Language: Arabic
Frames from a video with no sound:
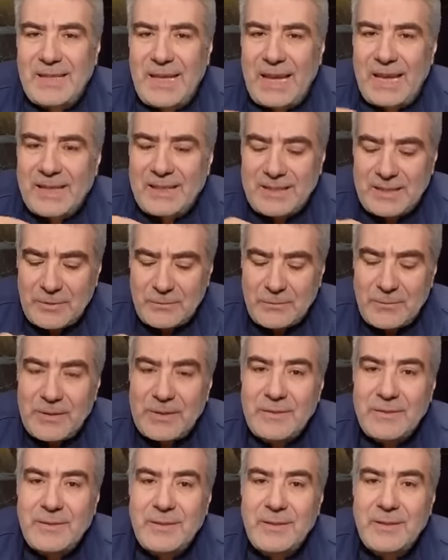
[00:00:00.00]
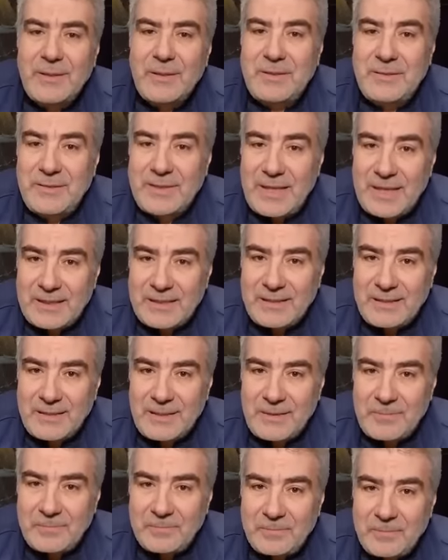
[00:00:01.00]
تحتفظ
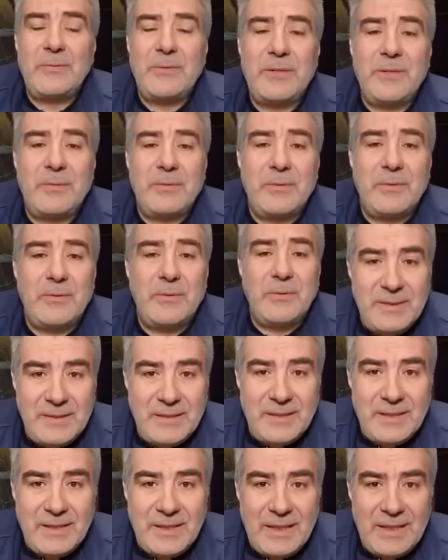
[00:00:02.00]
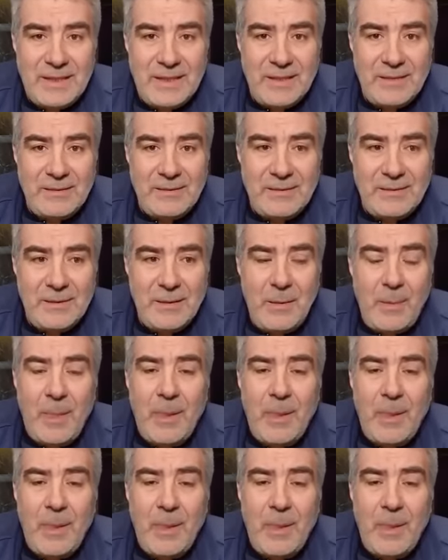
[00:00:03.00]
بالذاكرة تحتفظ بالذكريات